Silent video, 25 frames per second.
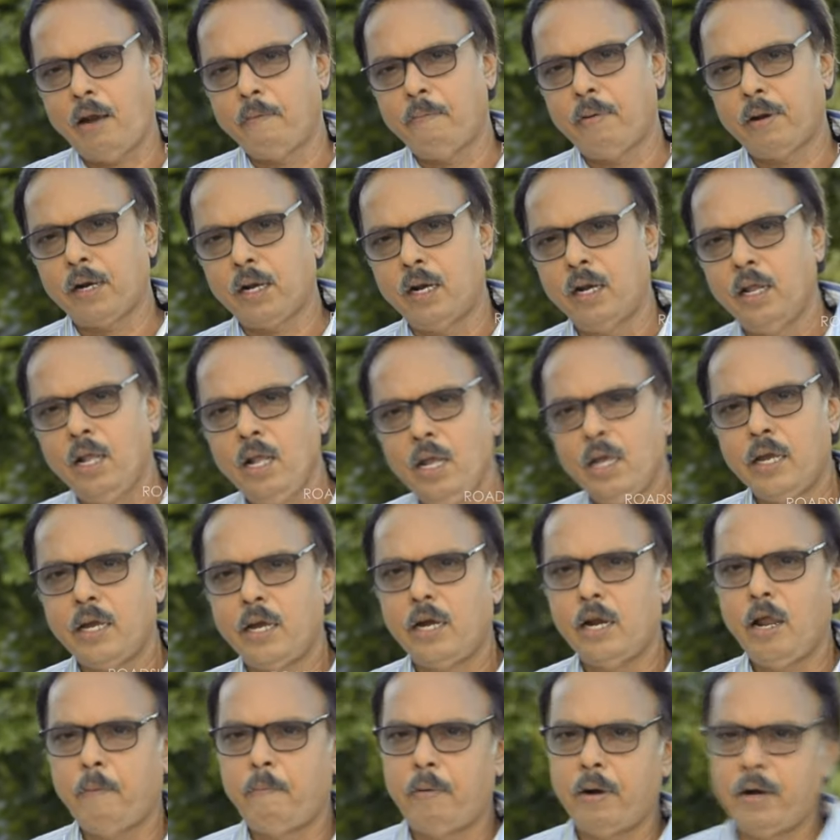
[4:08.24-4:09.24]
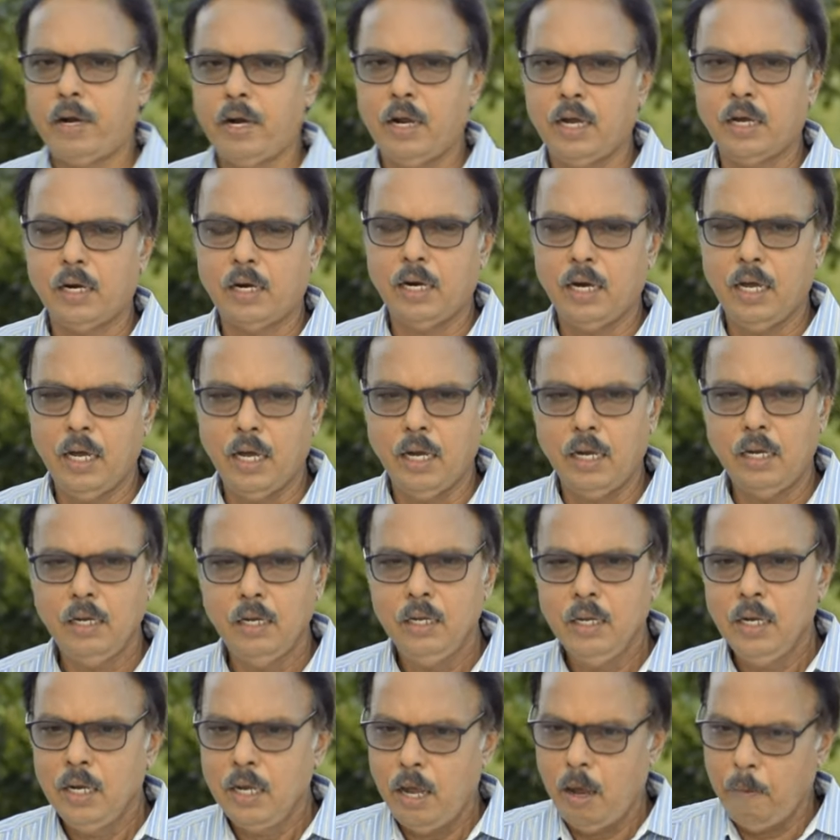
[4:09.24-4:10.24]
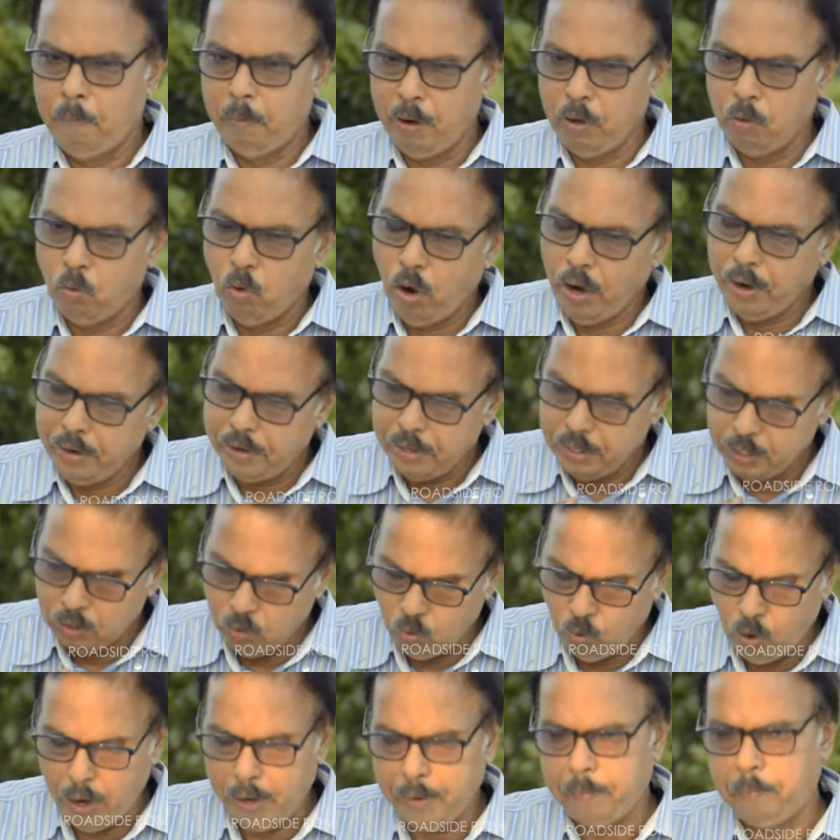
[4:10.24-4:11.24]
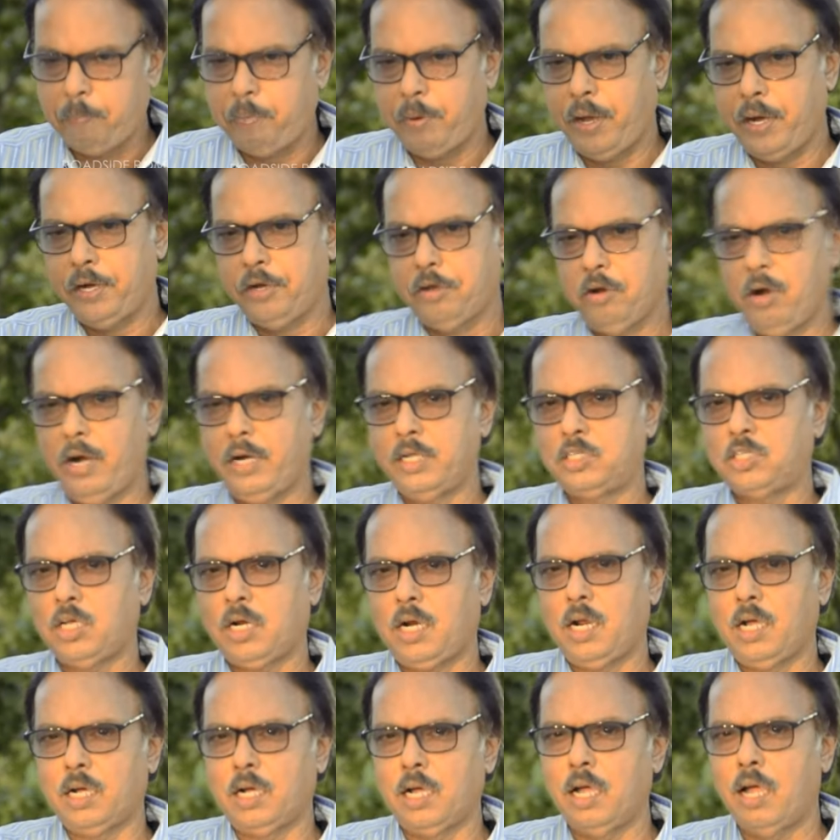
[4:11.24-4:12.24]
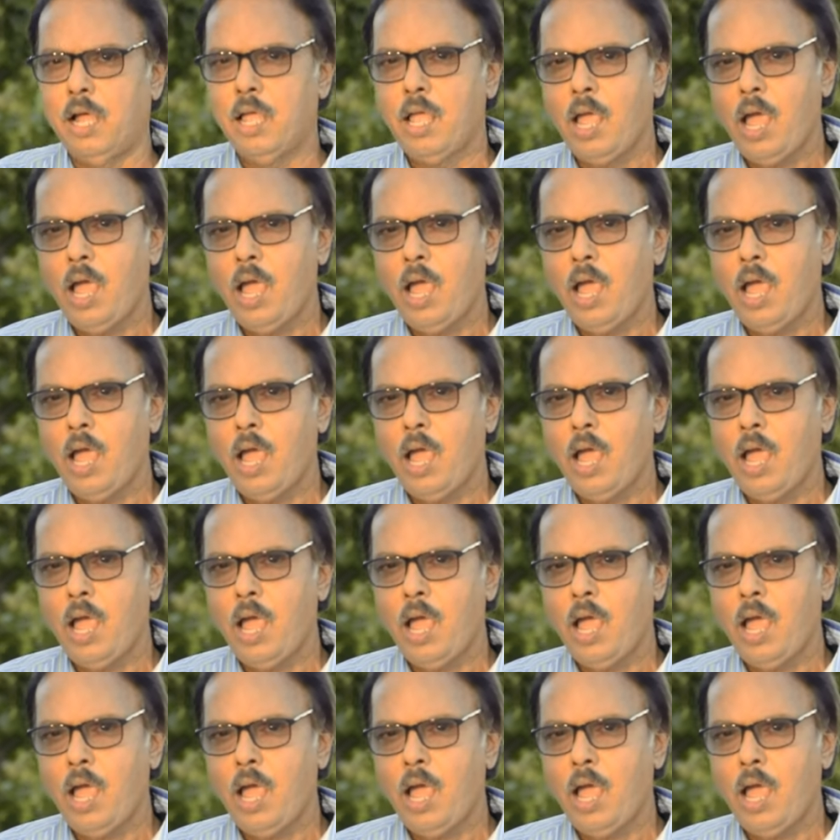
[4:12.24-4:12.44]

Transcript: நண்பர்கள் என்ன பண்ணுறாங்கன்னா இப்படி ஒயிட் இந்த ஒயிட் பெயிண்ட்டும் அடிச்சிட்றாங்க